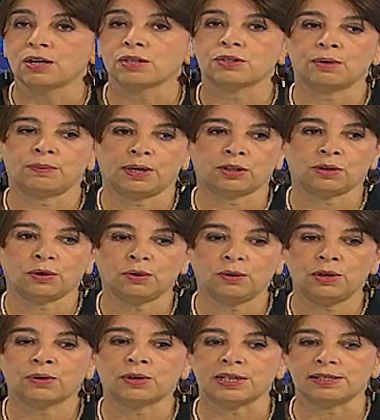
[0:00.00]
sobre todo
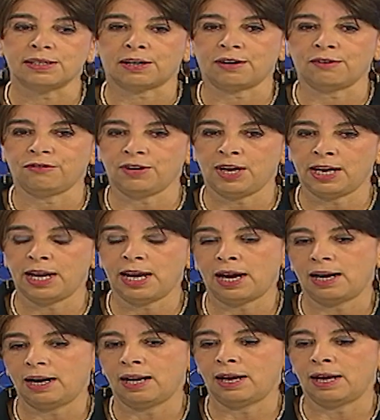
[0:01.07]
en lo que se refiere
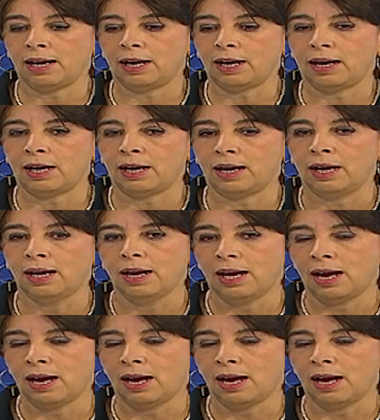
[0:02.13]
a la,